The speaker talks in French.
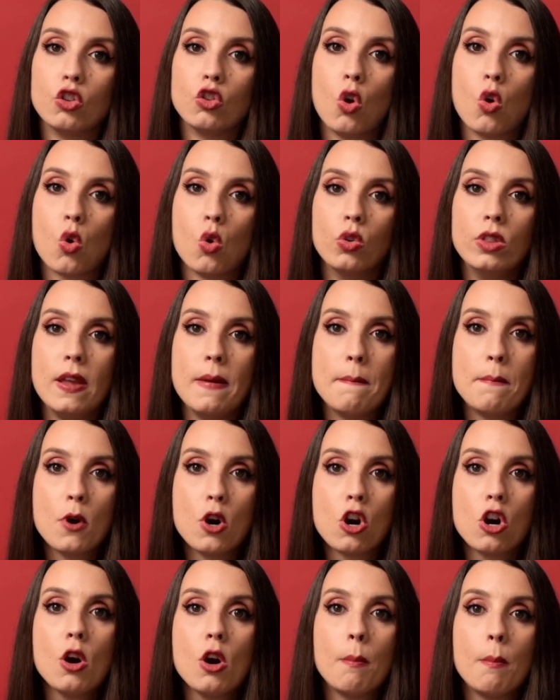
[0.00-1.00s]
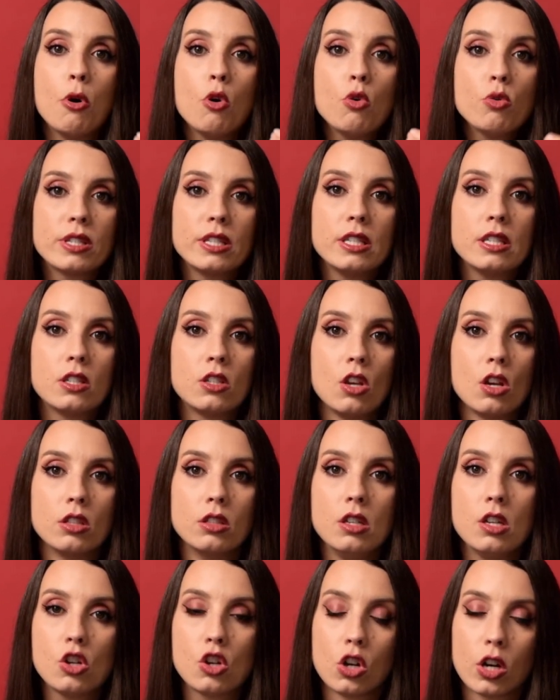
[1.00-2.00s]
Donc, on n'est pas
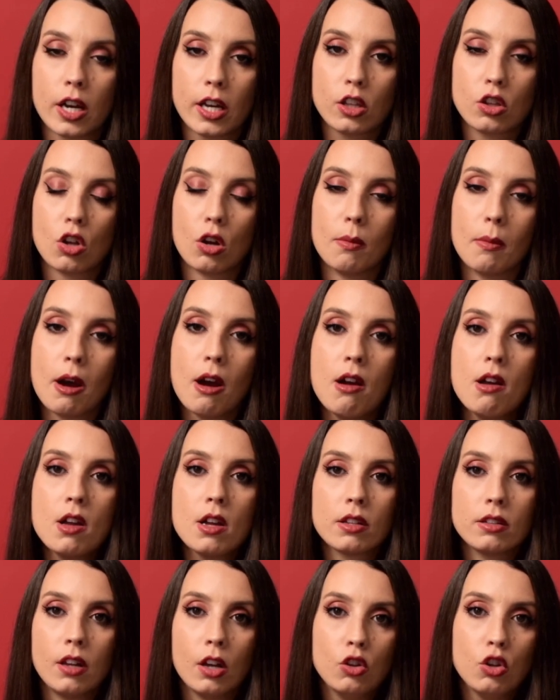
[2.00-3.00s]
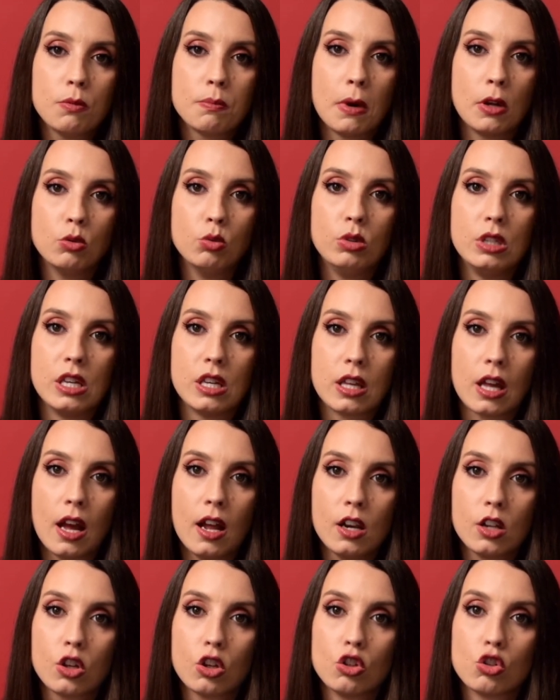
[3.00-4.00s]
positionné correctement dans notre panneau des calques,